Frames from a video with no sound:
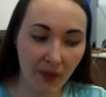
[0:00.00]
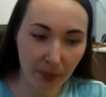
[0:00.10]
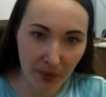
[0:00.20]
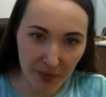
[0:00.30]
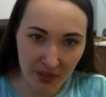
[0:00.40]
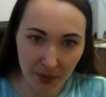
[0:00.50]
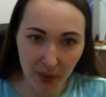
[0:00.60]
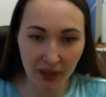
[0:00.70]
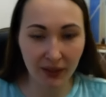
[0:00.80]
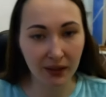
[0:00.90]
по
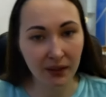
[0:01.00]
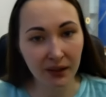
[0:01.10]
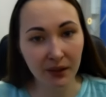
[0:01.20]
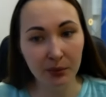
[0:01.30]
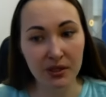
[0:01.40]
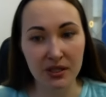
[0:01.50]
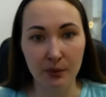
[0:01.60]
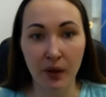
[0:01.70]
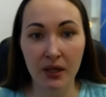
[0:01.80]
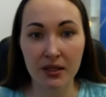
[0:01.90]
минимальной и
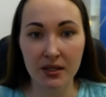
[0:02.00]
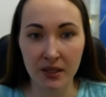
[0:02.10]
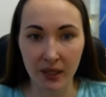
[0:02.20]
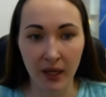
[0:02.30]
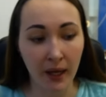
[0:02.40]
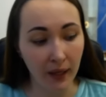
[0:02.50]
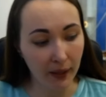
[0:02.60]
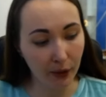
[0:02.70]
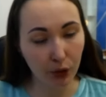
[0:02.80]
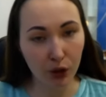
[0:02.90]
максимальной цене.
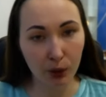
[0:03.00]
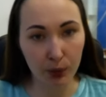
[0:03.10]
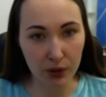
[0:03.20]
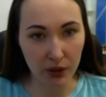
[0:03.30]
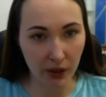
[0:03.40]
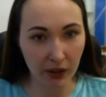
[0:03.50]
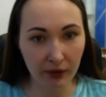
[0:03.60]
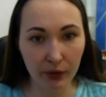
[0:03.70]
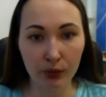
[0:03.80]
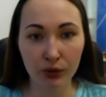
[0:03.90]
И только после
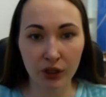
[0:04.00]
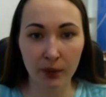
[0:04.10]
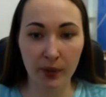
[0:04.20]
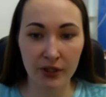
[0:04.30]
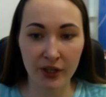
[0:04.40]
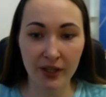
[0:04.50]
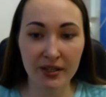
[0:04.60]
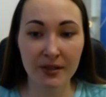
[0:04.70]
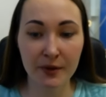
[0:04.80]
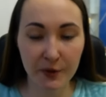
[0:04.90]
этого уже обращайтесь
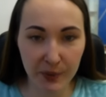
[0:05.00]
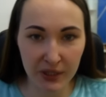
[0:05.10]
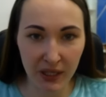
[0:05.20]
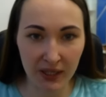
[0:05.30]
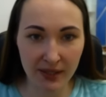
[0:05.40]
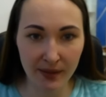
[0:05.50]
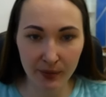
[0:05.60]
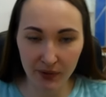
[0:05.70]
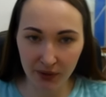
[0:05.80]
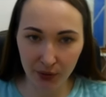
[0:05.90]
к специалистам
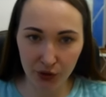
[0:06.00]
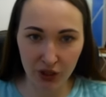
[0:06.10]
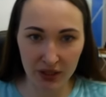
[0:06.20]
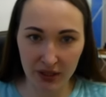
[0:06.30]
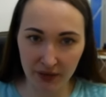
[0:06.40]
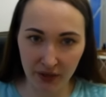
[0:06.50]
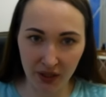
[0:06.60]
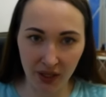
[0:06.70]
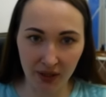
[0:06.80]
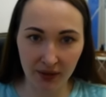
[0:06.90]
для участия в
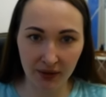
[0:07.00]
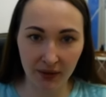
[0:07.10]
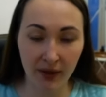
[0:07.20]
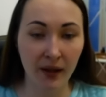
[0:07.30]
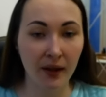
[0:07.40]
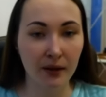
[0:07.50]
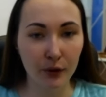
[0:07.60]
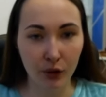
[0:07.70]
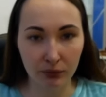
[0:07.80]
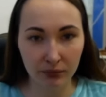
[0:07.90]
торгах.
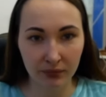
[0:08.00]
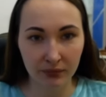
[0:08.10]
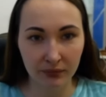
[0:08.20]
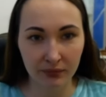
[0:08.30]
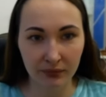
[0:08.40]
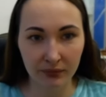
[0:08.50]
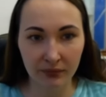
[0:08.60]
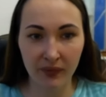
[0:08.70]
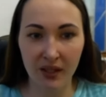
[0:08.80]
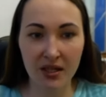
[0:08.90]
Но
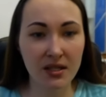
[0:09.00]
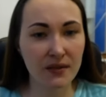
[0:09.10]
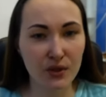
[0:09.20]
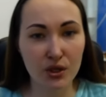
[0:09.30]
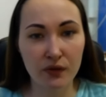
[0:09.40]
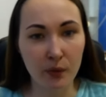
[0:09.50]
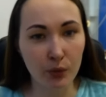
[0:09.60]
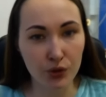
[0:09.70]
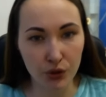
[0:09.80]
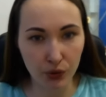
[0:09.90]
если все же вам
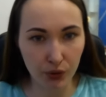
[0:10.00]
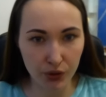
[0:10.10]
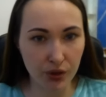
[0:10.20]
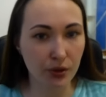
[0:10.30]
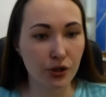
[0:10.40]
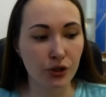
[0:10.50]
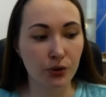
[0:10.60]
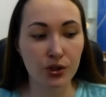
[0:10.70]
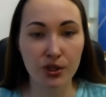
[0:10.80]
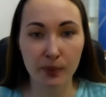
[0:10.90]
очень хочется, очень
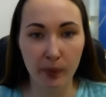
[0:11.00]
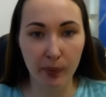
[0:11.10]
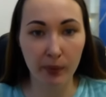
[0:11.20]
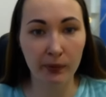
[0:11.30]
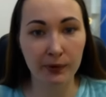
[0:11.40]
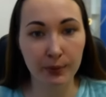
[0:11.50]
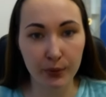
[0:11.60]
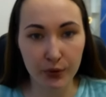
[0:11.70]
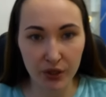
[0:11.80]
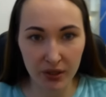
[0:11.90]
хочется попробовать
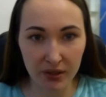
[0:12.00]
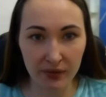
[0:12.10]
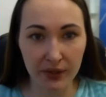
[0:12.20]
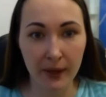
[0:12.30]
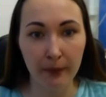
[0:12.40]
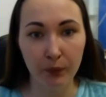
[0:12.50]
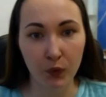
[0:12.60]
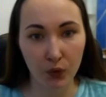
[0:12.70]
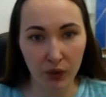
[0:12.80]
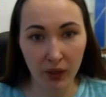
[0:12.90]
поучаствовать,
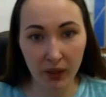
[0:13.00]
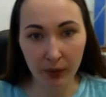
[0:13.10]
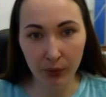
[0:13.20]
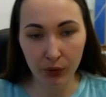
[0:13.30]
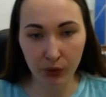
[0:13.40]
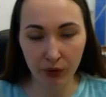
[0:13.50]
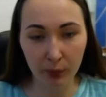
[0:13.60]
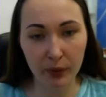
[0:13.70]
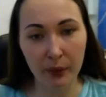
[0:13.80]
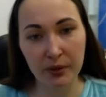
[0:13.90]
то я рекомендую вам
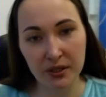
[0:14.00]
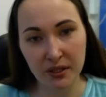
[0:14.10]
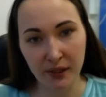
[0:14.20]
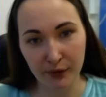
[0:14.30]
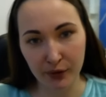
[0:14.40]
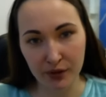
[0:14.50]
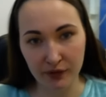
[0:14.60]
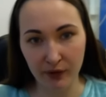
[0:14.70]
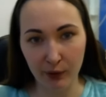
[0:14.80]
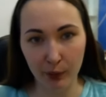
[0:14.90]
приобрести электронную
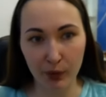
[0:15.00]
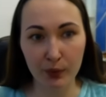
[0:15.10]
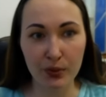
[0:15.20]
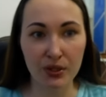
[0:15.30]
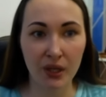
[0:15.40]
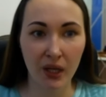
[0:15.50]
цифровую подпись